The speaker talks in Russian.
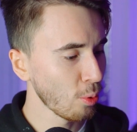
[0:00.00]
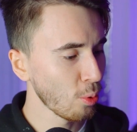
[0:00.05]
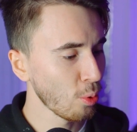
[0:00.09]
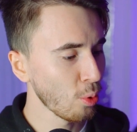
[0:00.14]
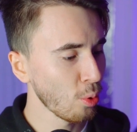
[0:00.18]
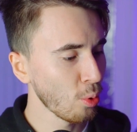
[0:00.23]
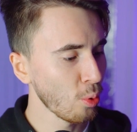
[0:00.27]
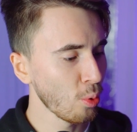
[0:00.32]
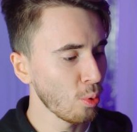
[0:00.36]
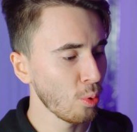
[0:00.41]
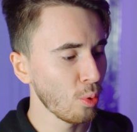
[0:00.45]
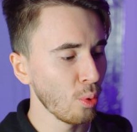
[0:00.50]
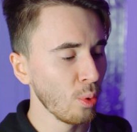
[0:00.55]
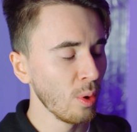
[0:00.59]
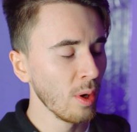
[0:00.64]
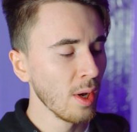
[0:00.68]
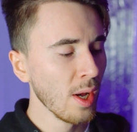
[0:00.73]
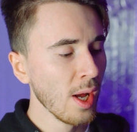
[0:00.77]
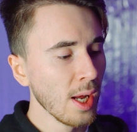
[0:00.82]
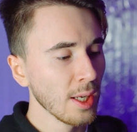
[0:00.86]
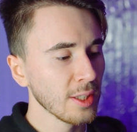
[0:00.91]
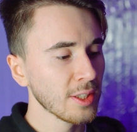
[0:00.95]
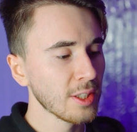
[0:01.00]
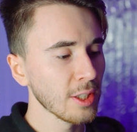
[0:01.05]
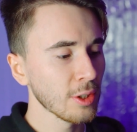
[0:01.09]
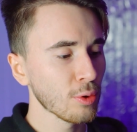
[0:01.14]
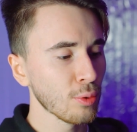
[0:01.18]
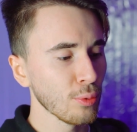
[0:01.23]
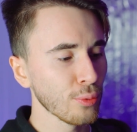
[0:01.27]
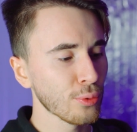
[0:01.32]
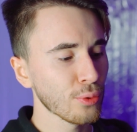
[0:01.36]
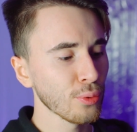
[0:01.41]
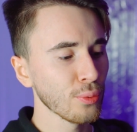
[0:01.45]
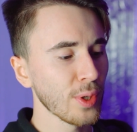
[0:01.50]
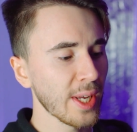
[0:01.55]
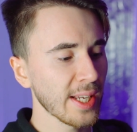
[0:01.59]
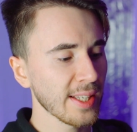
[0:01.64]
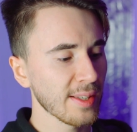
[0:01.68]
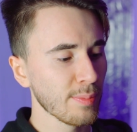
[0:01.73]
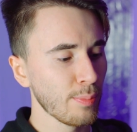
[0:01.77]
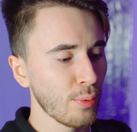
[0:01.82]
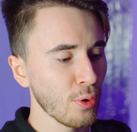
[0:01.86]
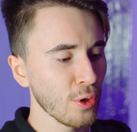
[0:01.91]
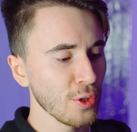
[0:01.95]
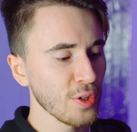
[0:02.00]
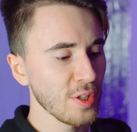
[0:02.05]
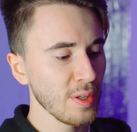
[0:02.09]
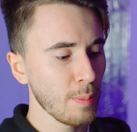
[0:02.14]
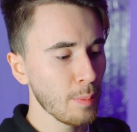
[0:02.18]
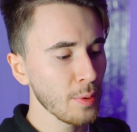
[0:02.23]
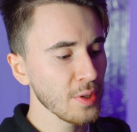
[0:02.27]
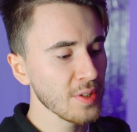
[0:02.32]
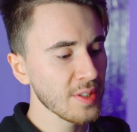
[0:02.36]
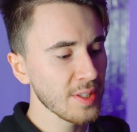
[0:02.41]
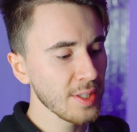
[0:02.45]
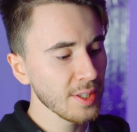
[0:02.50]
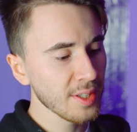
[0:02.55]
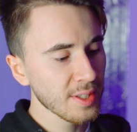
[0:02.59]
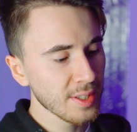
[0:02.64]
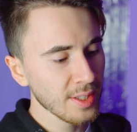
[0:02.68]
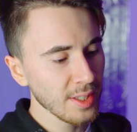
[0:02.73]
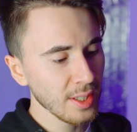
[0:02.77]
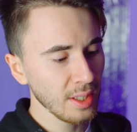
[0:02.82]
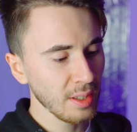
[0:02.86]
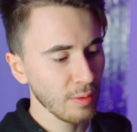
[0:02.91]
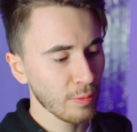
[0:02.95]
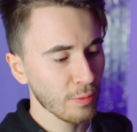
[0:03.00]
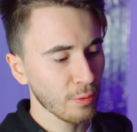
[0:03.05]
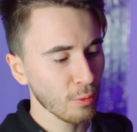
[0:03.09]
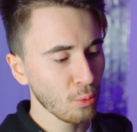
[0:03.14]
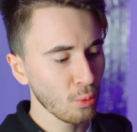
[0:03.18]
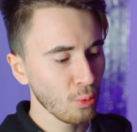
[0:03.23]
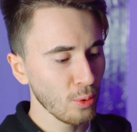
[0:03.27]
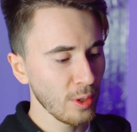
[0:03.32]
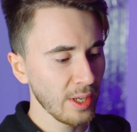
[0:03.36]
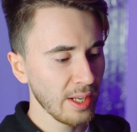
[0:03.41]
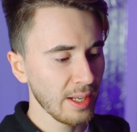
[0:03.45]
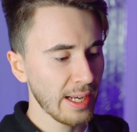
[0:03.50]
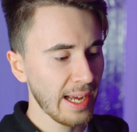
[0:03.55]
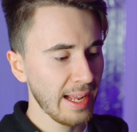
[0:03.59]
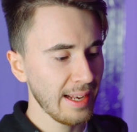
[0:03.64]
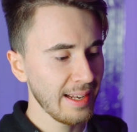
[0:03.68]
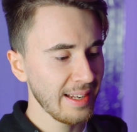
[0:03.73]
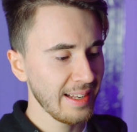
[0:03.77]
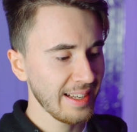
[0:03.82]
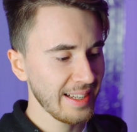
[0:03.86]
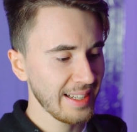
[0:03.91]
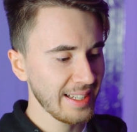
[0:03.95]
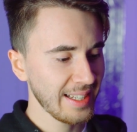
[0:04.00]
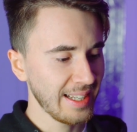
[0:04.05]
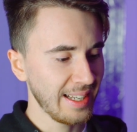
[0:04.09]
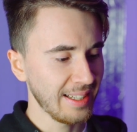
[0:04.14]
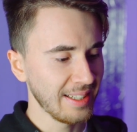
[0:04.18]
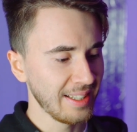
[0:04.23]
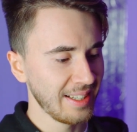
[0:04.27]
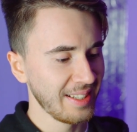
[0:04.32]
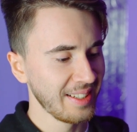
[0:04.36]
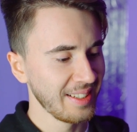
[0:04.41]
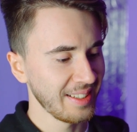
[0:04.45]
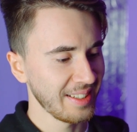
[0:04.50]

У, да тут тут у нас бодипозитив. Уля-ля.